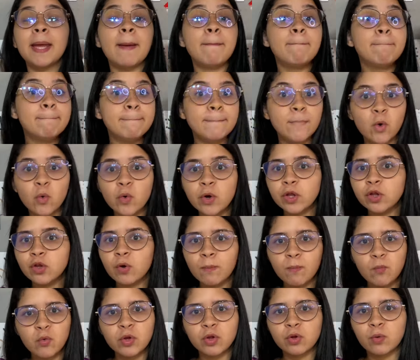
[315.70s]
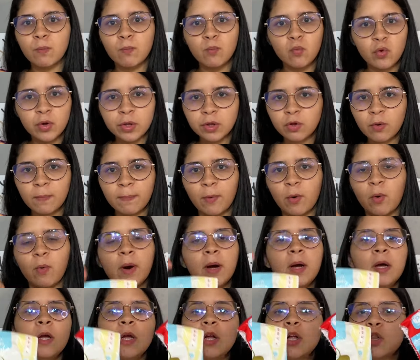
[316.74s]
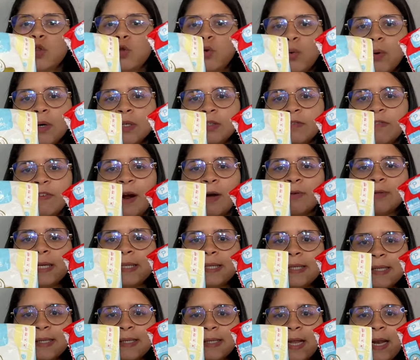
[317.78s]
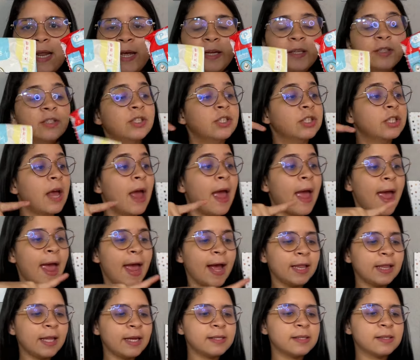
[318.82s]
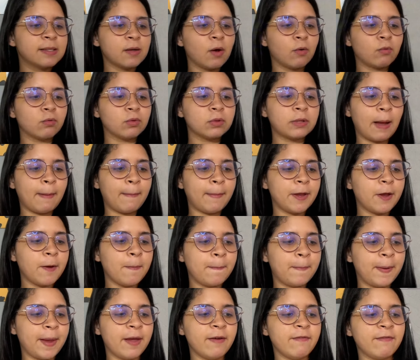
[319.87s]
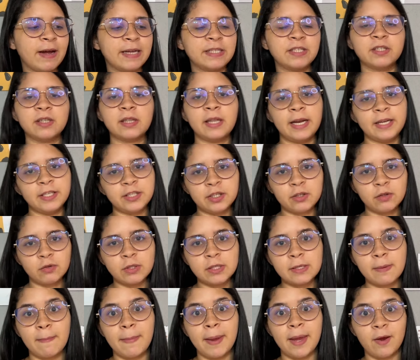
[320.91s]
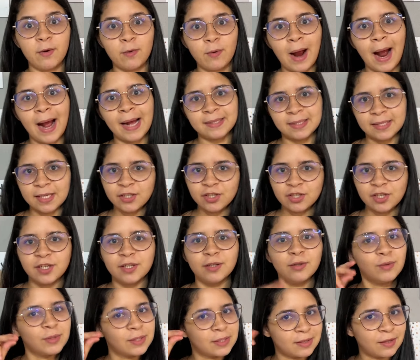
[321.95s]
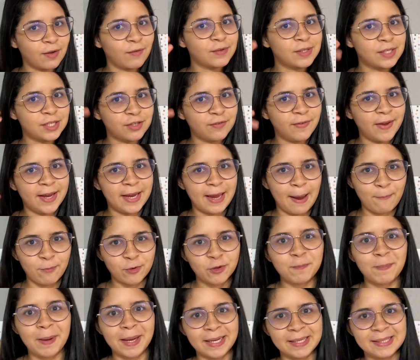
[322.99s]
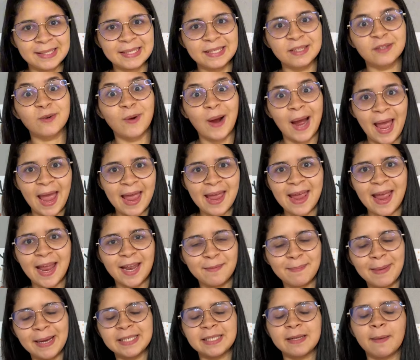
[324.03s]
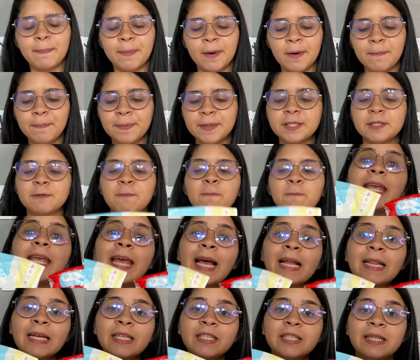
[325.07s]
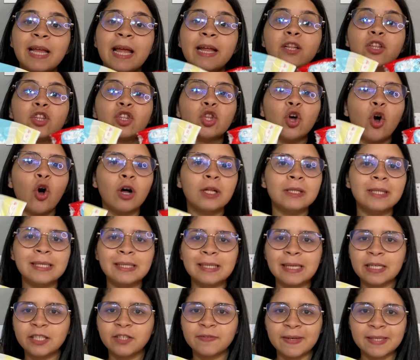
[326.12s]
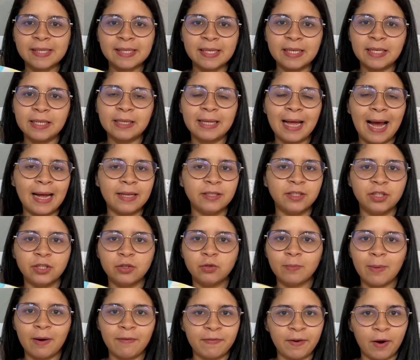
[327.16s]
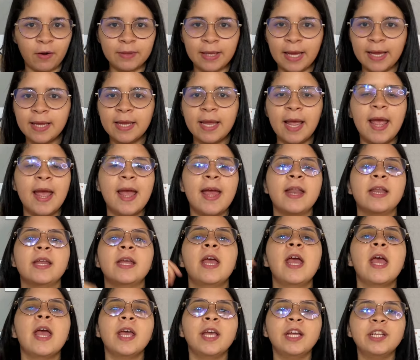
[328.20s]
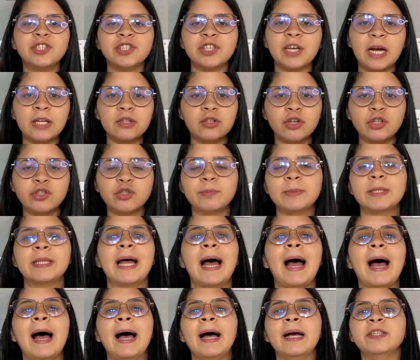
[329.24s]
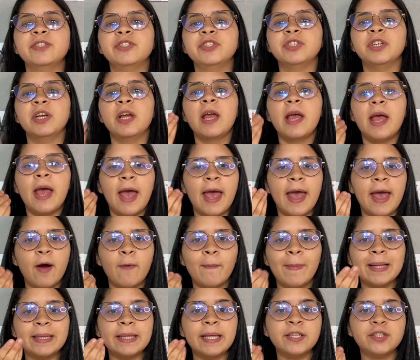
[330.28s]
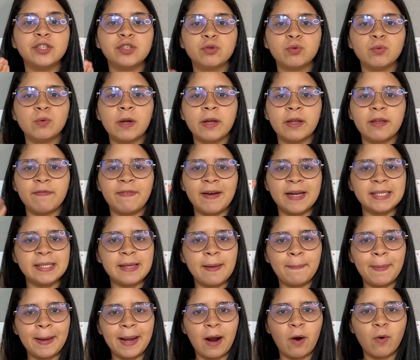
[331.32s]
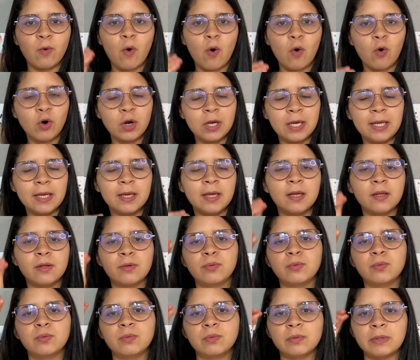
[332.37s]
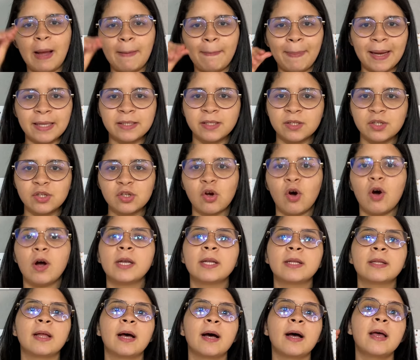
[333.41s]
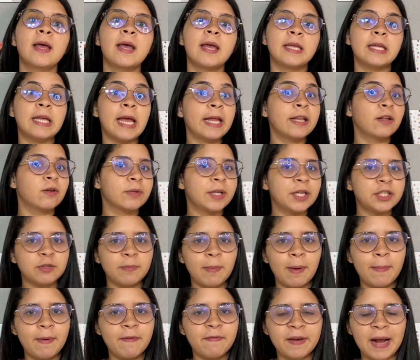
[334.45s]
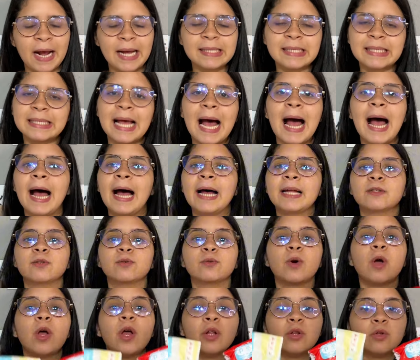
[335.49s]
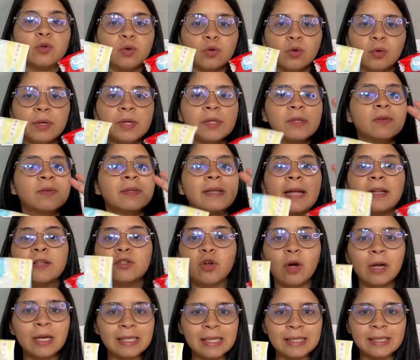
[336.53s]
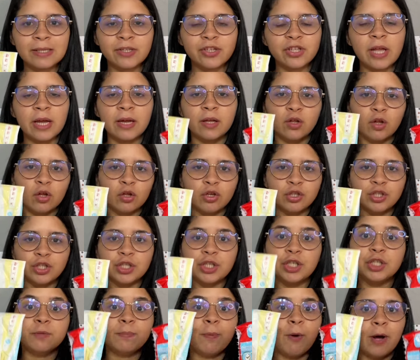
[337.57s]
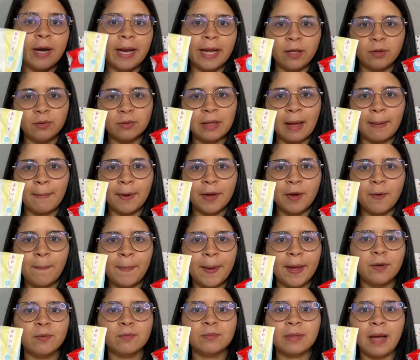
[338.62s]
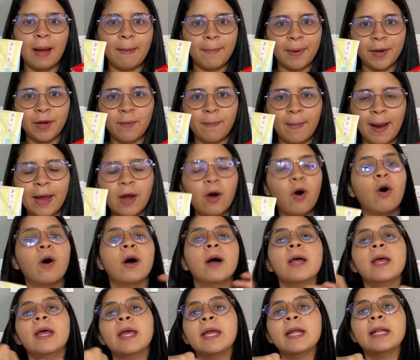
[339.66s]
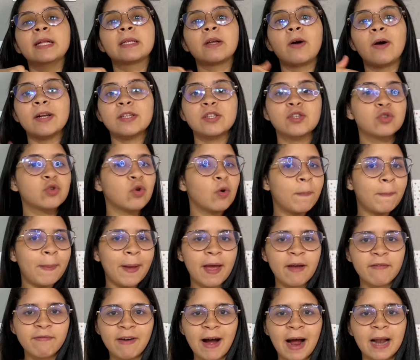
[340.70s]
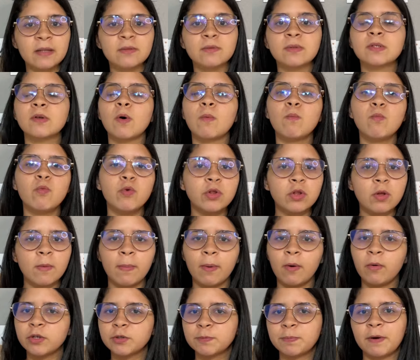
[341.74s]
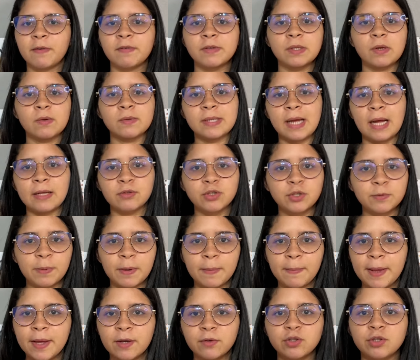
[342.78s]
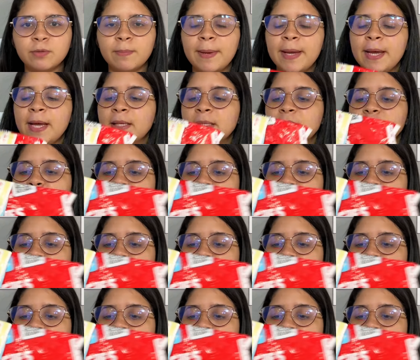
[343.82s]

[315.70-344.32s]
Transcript: é muito, muito, muito boa duas fraldas excelentes. Elas são no tamanho P, vai de 3,5 kg a 6 kg, então vocês veem que é muito parecido com a RN mais da Pampers. elas têm todas as facilidades de uma fralda RN, indicador de umidade, é uma textura que faz separar o cocô líquido da parte sólida e aí não deixa o bebê ficar assado, tudo isso tem todas essas tecnologias, porém no tamanho P, num tamanho maior. Então é super válido, são muito boas para você usar nos primeiros meses,